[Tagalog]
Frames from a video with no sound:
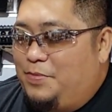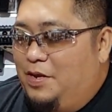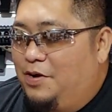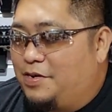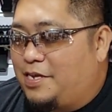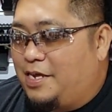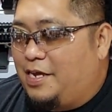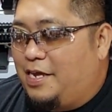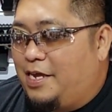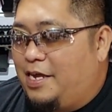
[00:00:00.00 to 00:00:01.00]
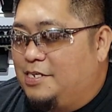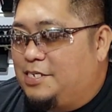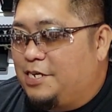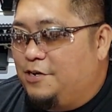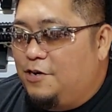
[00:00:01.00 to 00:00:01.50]
Okay,
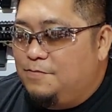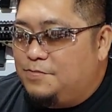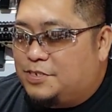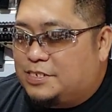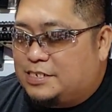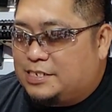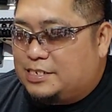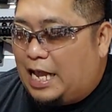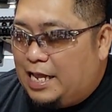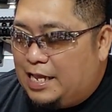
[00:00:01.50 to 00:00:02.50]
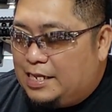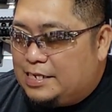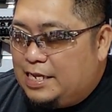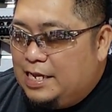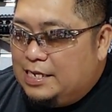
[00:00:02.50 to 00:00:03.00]
Jerome
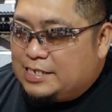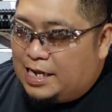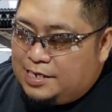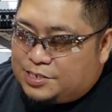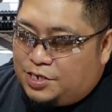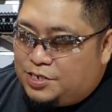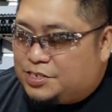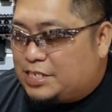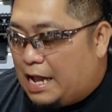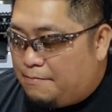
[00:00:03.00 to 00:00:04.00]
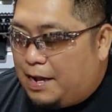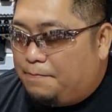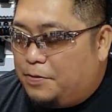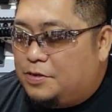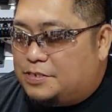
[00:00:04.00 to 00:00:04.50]
Sal Salsos,
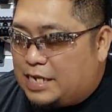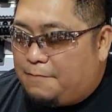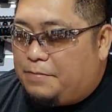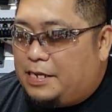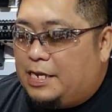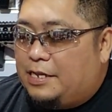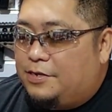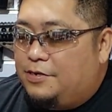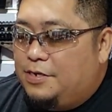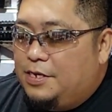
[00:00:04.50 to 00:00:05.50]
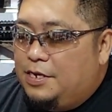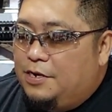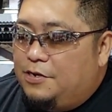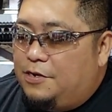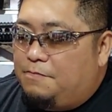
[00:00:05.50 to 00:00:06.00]
tama po, sabi niya, no?
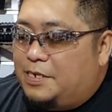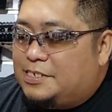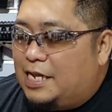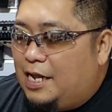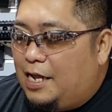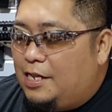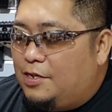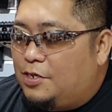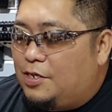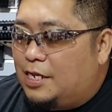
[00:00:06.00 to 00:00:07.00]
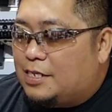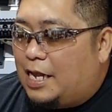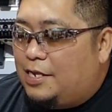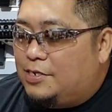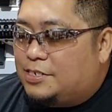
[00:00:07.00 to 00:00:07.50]
Ayun, basta ano, dun lang
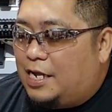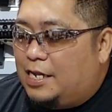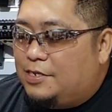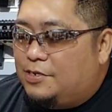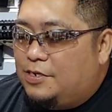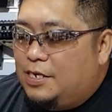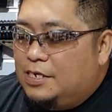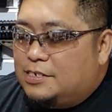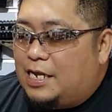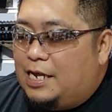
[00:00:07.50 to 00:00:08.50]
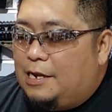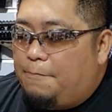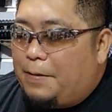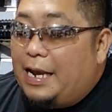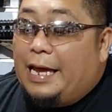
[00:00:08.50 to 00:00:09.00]
tayo sa ano,
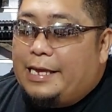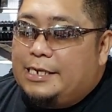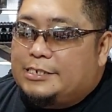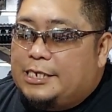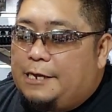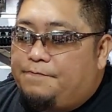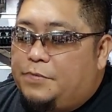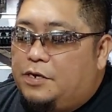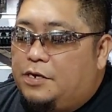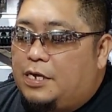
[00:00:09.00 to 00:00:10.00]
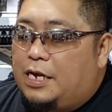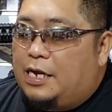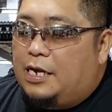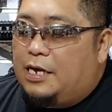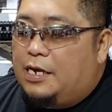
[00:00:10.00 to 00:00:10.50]
sa palaging safe, no?
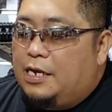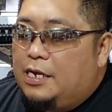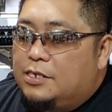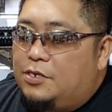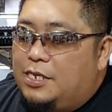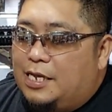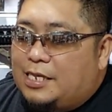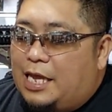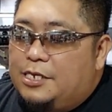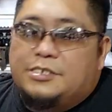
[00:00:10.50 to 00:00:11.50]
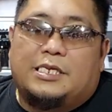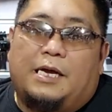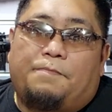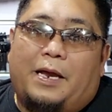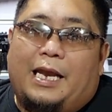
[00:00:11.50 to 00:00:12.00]
Ah, uh, dun lang tayo
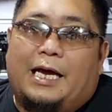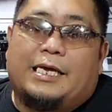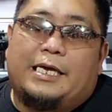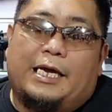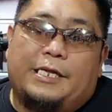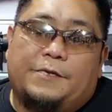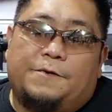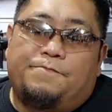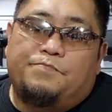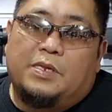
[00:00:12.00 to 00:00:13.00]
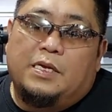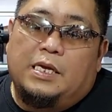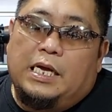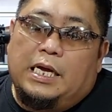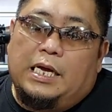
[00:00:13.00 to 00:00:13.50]
sa palaging ano,
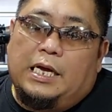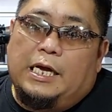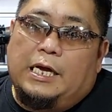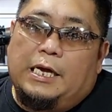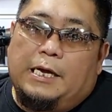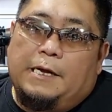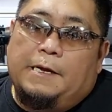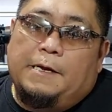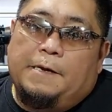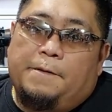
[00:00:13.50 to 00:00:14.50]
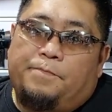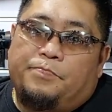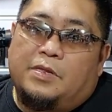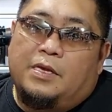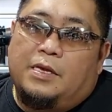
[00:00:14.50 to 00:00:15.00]
uh,
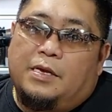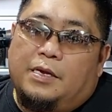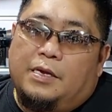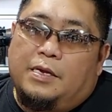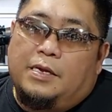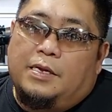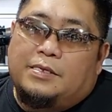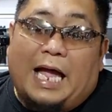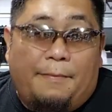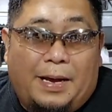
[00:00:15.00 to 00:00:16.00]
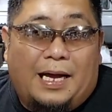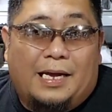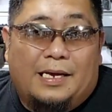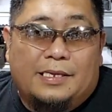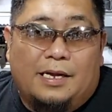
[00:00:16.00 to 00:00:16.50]
tama,
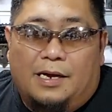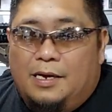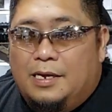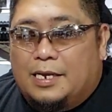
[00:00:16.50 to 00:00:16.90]
no?